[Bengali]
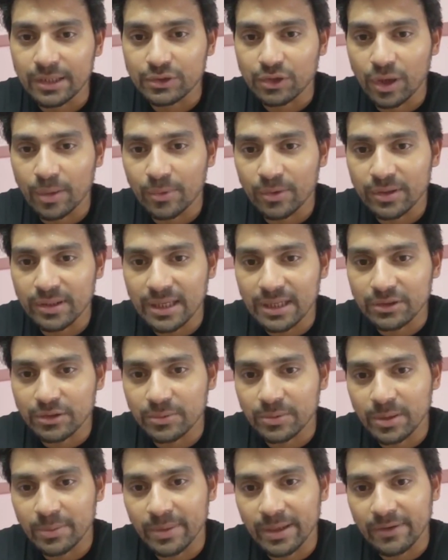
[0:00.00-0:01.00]
সবরী
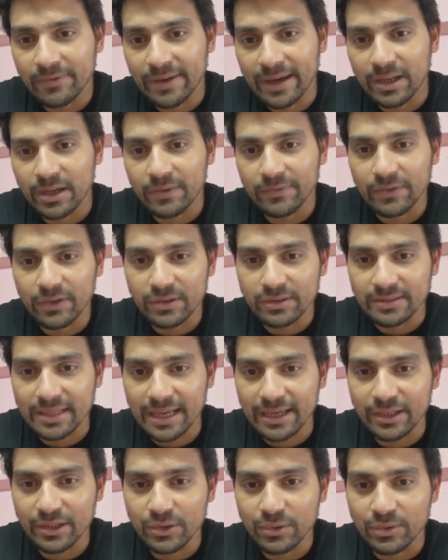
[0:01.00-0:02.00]
দাসগুপ্ত বিগ ফ্যান অফ ইয়ার্স
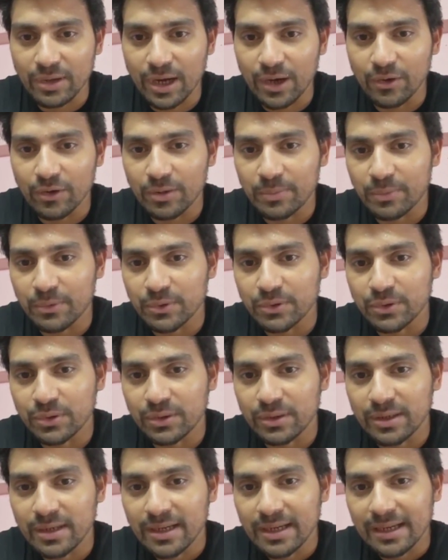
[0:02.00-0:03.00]
থ্যাংক ইউ রাহুল পুজোর